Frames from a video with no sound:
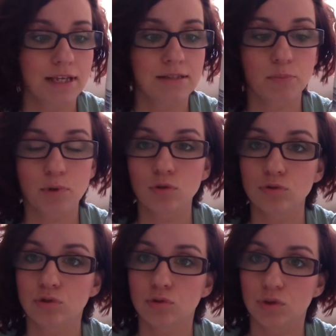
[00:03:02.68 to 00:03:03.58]
Jest to
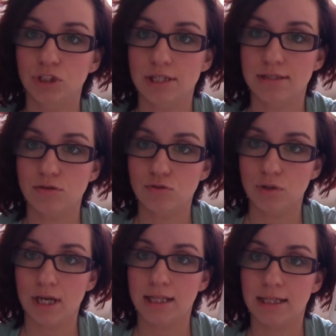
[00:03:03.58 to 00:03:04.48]
produkt, który się
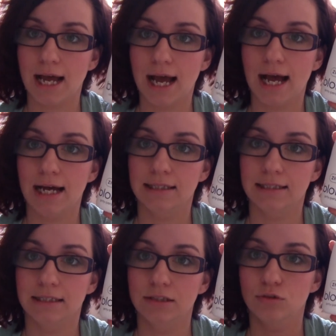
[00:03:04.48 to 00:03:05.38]
stosuje na
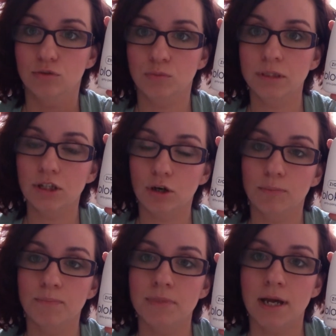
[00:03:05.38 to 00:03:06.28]
e,
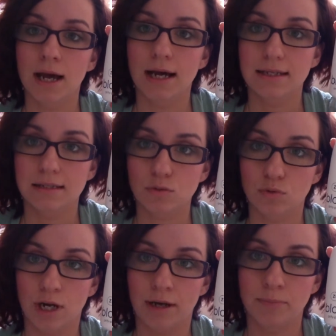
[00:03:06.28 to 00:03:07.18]
umytą
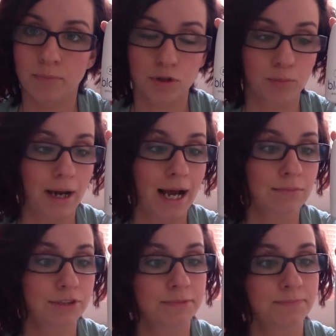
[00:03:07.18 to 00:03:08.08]
skórę pod
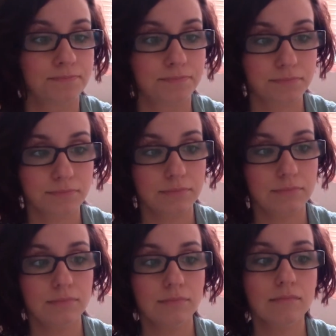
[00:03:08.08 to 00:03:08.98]
pachami,
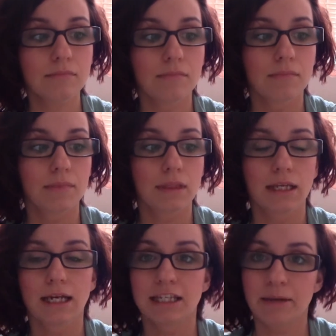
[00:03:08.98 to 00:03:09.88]

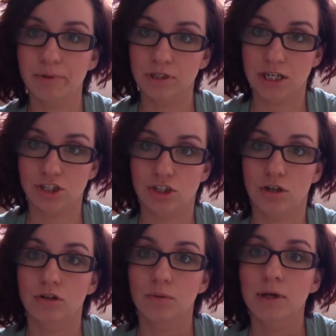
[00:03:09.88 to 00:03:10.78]
mm,
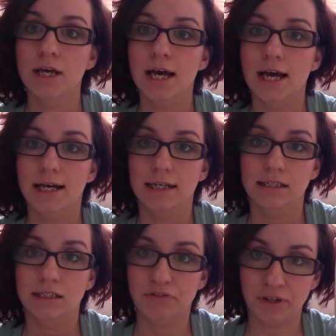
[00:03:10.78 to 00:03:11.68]
niepodrażnioną
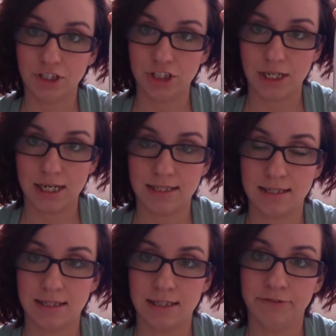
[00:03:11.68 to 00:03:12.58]
2-3
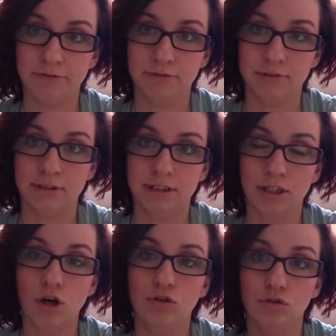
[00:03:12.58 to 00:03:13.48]
razy w
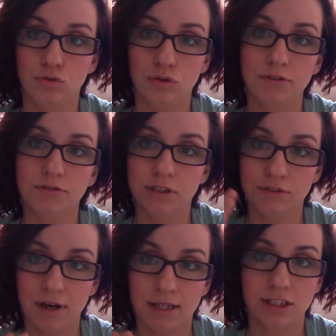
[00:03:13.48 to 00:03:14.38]
tygodniu,
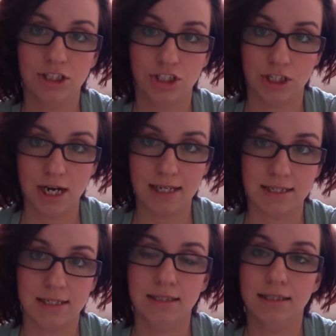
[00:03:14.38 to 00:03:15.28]
2-3
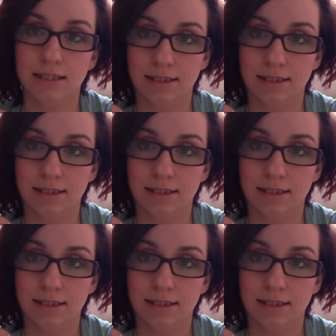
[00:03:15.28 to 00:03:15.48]
razy,